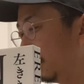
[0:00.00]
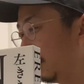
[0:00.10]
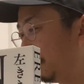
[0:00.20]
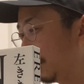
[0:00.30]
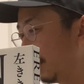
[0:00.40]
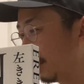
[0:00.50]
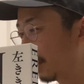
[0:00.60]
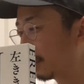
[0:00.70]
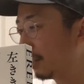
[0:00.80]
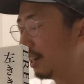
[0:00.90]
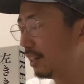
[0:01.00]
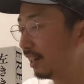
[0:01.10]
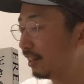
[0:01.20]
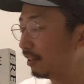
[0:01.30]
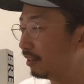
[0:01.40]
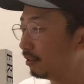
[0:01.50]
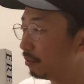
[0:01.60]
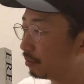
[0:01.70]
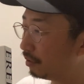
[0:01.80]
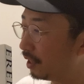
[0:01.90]
やっぱね、さすがにね、
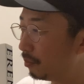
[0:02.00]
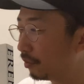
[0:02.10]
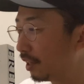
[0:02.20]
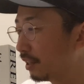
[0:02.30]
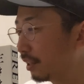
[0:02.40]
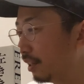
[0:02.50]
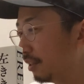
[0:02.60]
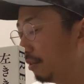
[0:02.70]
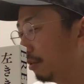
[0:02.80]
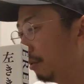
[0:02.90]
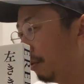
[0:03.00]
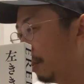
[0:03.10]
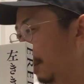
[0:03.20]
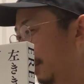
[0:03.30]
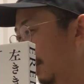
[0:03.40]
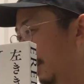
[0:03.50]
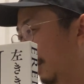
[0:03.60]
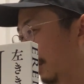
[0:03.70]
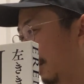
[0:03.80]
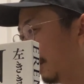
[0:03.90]
6年も連載してると、なん
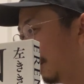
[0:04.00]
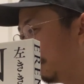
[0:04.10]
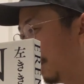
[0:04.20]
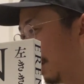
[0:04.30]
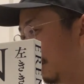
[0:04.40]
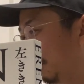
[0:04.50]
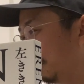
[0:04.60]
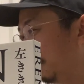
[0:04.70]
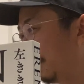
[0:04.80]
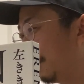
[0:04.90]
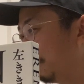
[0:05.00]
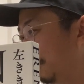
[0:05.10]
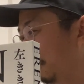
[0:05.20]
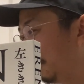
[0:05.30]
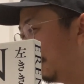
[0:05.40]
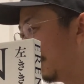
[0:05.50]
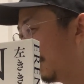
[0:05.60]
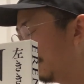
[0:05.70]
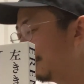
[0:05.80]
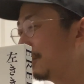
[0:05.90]
かね、やっぱアイコンとかが見覚え
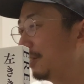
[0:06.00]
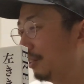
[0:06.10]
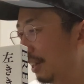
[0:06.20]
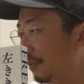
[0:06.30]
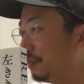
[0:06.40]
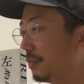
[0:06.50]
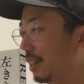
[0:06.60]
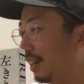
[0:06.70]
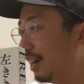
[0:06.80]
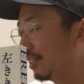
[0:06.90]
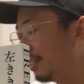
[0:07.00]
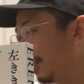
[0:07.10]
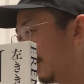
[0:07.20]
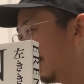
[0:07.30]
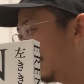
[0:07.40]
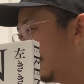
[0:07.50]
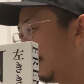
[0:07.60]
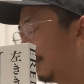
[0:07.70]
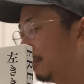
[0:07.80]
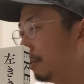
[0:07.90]
あるんですよね。あ、ツイッターで
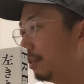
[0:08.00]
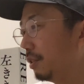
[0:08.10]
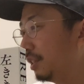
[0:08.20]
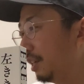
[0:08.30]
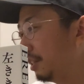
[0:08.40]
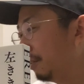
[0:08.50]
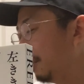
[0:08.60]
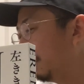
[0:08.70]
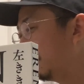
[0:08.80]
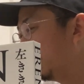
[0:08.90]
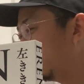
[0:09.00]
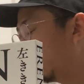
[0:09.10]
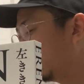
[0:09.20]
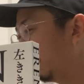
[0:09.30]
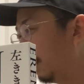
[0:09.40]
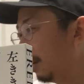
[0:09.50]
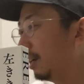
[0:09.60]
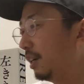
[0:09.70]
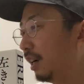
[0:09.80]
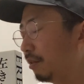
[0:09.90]
なんかよくシェアしてくれてる人だとか、
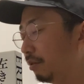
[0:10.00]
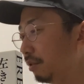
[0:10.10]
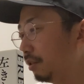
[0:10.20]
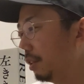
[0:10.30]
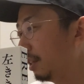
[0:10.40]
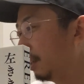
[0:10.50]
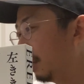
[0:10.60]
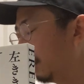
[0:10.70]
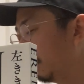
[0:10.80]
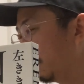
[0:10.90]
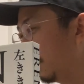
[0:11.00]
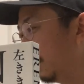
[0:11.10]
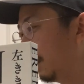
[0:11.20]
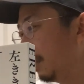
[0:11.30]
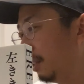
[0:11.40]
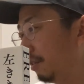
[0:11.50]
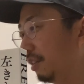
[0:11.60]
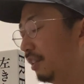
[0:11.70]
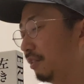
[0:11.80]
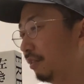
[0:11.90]
あ、この人なんかあのサイン会来てく
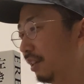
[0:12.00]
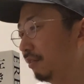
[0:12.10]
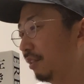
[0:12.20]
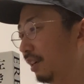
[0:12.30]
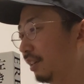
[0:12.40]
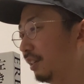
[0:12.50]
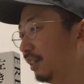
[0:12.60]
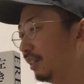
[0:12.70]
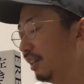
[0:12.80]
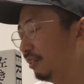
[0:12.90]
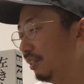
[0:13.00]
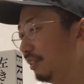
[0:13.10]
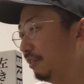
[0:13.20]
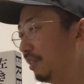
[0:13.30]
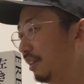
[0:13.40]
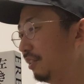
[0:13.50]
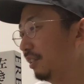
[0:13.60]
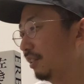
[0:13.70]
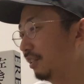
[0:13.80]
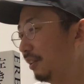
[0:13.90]
れた人だとか、なんとなくわかる
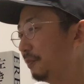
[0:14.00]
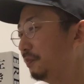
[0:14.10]
じゃないですか。